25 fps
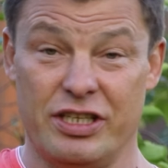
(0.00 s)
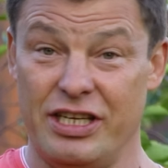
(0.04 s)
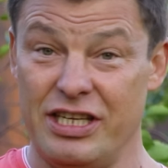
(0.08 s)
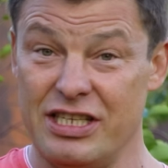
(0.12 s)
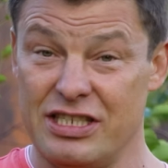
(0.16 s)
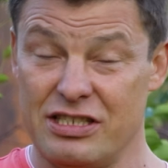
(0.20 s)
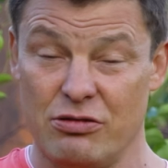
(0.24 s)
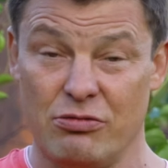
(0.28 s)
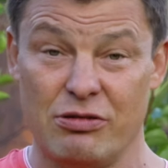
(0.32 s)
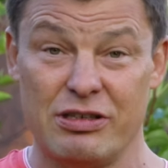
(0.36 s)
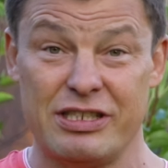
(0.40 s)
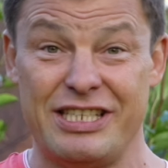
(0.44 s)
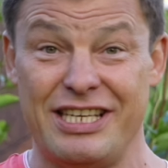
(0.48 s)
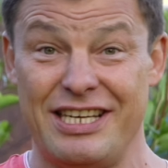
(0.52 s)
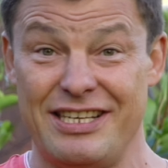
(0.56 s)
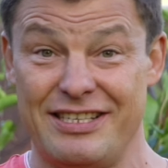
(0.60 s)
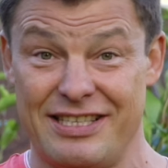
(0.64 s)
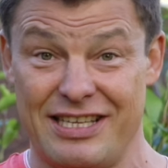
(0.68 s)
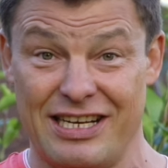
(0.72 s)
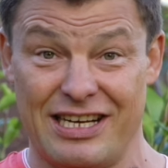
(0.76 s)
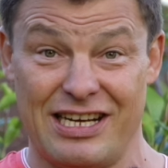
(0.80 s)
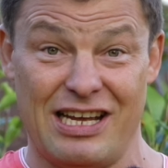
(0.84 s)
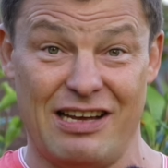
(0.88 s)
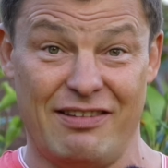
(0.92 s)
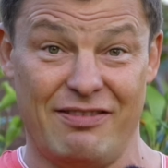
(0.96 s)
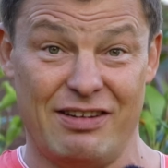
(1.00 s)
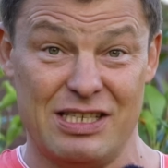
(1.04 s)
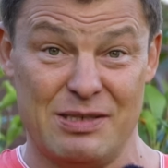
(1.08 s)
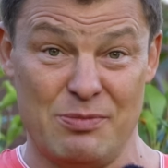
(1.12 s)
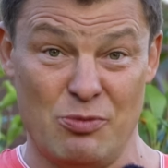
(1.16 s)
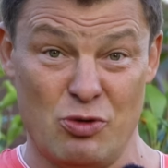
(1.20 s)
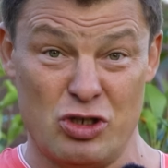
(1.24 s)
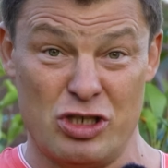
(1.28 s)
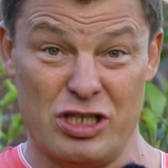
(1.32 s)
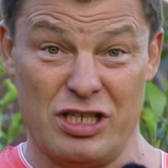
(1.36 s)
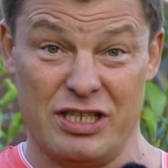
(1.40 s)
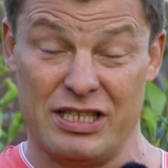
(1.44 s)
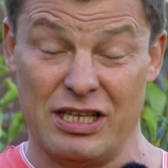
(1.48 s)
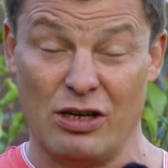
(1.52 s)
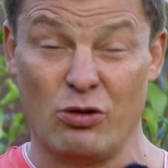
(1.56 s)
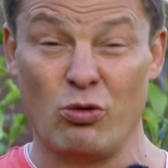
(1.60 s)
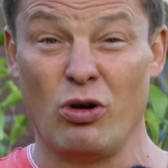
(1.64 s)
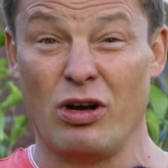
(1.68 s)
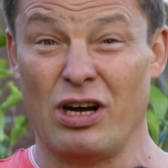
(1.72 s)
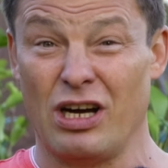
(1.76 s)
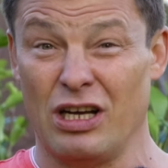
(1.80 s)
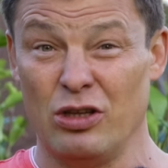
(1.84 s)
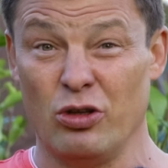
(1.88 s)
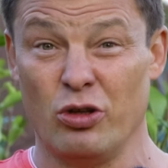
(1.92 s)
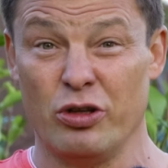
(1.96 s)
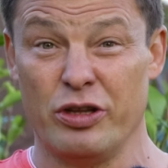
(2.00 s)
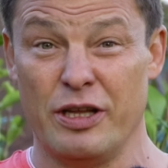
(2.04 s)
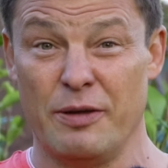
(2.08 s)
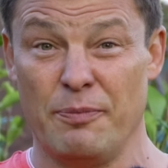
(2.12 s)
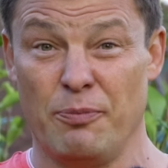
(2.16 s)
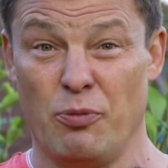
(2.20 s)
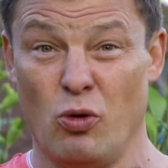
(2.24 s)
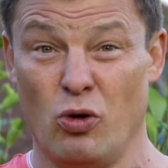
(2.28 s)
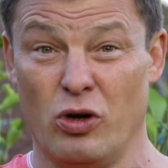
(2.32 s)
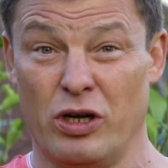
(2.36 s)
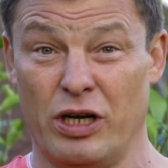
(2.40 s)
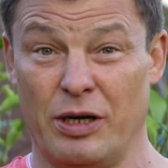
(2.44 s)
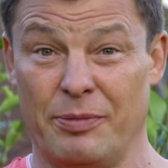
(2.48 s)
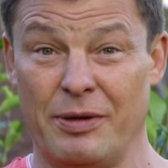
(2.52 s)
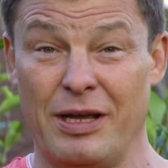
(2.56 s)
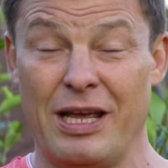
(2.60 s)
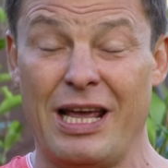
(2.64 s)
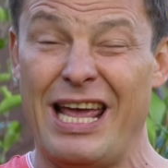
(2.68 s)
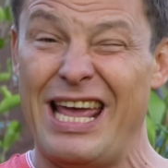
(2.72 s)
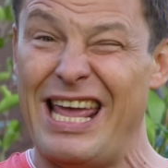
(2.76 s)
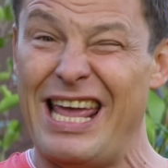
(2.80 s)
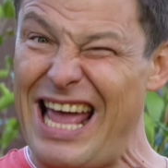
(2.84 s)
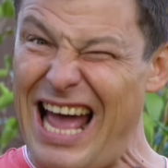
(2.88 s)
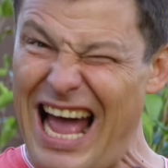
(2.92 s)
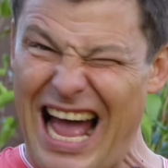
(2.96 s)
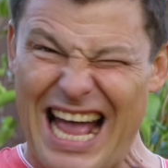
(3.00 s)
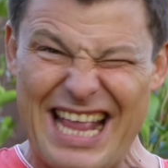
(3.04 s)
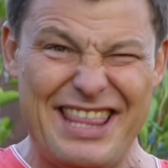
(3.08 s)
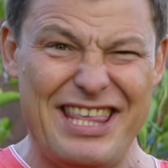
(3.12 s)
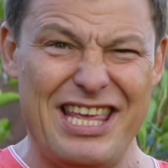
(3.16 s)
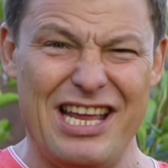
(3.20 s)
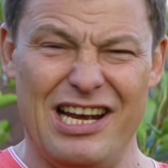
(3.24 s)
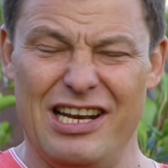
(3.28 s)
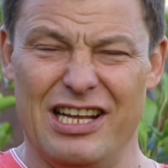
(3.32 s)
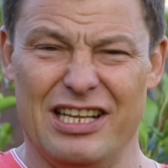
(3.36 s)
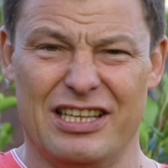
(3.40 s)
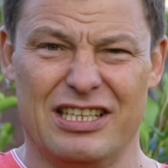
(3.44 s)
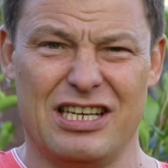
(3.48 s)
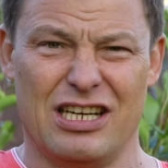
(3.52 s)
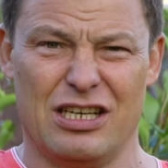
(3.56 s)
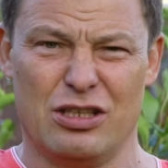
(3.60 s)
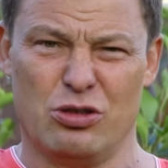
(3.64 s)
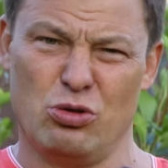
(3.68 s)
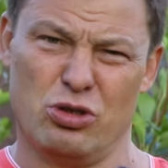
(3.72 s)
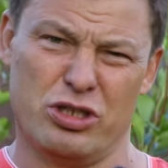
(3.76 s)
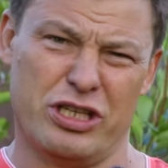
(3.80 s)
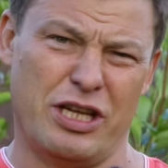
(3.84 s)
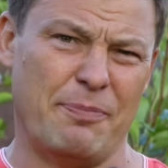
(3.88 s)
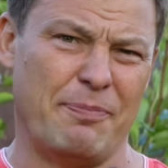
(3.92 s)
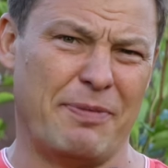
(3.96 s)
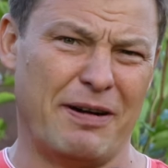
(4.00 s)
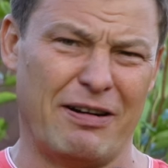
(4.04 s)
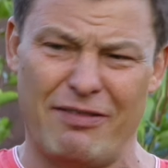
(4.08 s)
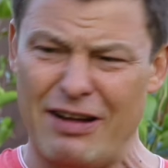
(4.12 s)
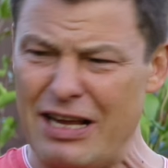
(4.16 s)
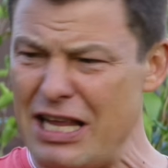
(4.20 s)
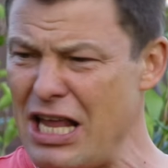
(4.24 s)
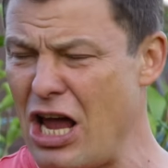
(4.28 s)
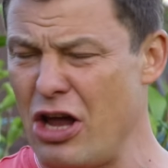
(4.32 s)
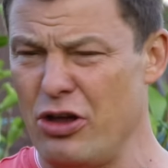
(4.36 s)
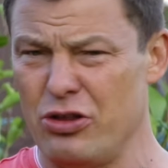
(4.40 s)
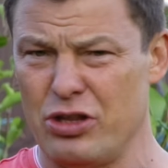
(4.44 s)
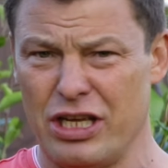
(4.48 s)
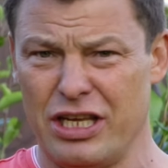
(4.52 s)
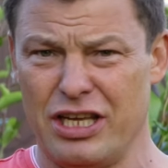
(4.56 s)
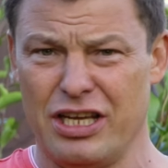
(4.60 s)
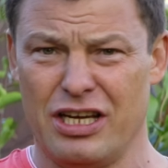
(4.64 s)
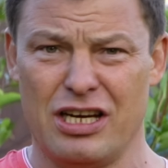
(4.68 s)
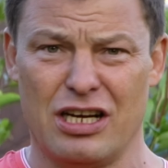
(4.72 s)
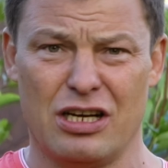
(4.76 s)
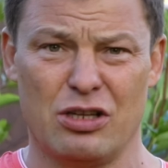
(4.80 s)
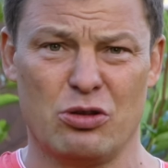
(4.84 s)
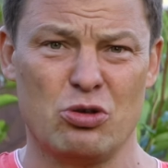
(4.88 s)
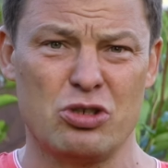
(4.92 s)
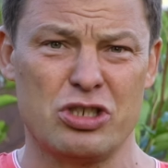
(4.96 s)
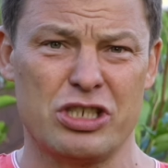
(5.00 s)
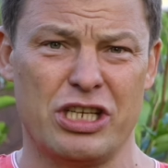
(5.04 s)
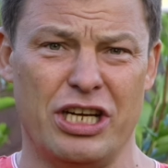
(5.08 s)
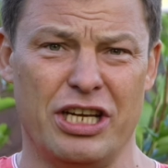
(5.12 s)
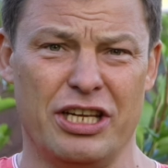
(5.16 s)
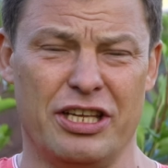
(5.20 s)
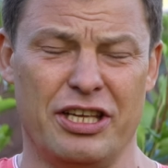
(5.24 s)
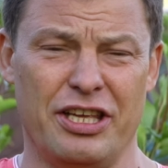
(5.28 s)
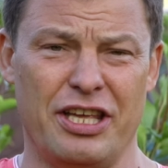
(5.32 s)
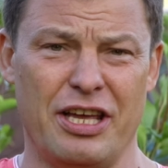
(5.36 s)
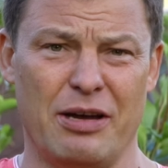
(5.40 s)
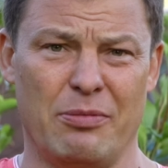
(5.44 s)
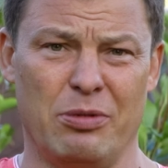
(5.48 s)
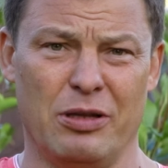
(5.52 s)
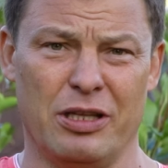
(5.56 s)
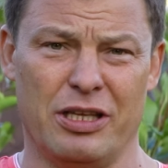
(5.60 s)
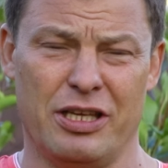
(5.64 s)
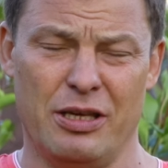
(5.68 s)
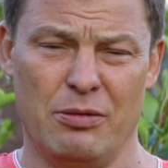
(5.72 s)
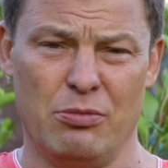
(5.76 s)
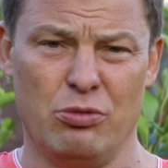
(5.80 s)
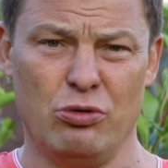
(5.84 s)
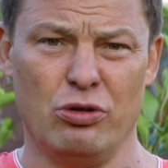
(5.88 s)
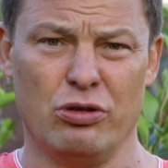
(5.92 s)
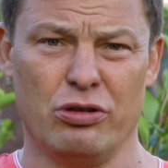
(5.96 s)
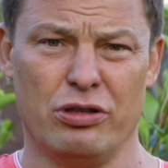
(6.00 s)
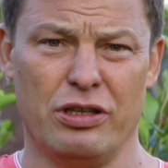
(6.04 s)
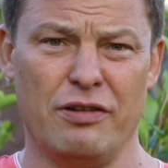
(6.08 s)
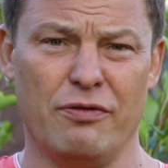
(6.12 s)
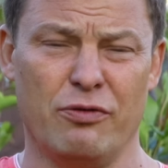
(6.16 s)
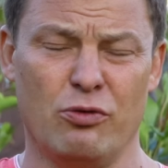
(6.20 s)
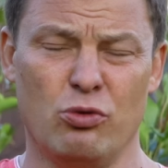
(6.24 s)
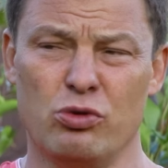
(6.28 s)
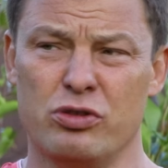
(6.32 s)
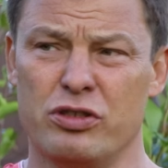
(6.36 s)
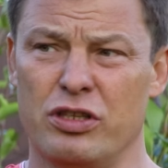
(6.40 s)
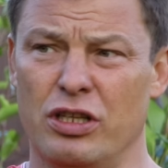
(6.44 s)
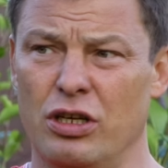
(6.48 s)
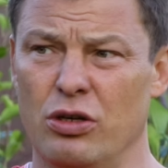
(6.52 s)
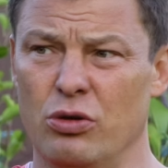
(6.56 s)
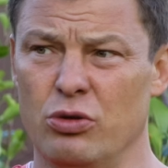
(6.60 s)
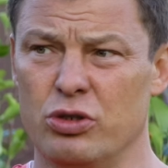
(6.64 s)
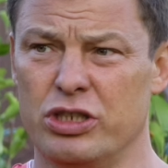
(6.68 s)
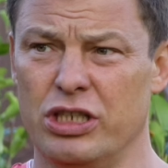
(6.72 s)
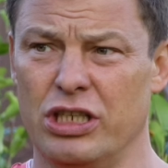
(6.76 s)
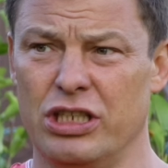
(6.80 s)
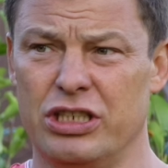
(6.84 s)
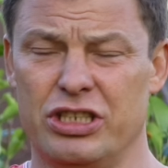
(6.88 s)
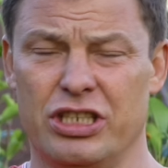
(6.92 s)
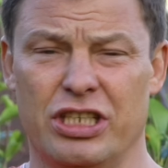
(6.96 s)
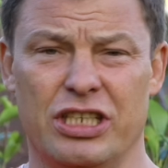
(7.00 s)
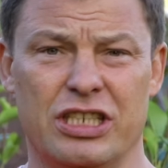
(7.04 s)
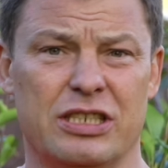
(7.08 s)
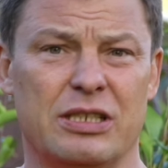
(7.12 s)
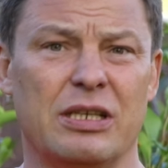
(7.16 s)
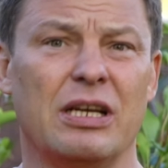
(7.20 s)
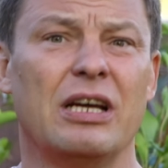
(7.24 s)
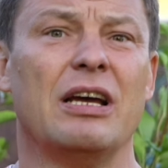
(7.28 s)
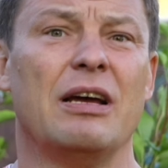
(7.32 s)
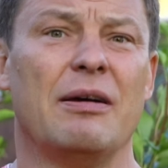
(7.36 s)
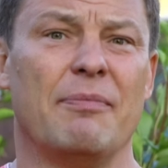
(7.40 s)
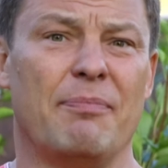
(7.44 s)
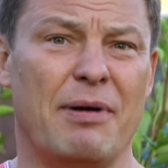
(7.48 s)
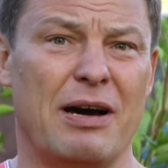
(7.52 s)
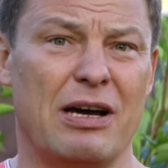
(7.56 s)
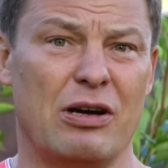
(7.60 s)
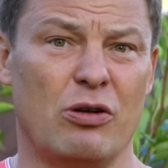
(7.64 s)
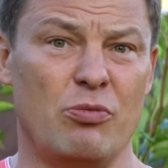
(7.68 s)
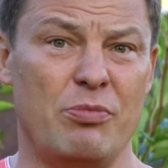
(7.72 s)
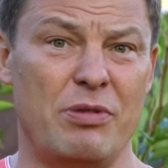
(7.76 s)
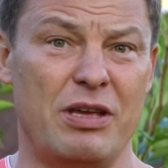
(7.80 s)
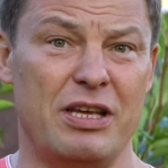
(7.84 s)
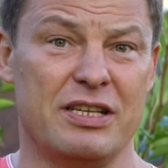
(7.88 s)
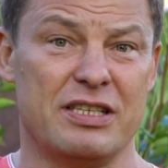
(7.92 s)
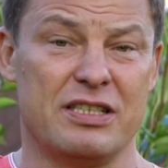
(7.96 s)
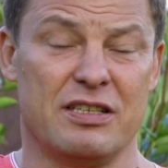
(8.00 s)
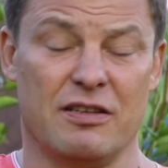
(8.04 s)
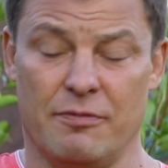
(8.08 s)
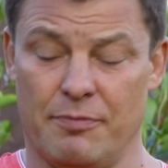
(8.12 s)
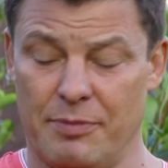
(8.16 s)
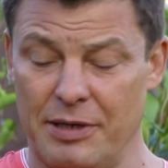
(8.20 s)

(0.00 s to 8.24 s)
Если у вас есть такая возможность, такой холодный погреб, отдельно от картошки, провоняют они картошкой эти яблоки и будут невкусные уже через пару месяцев.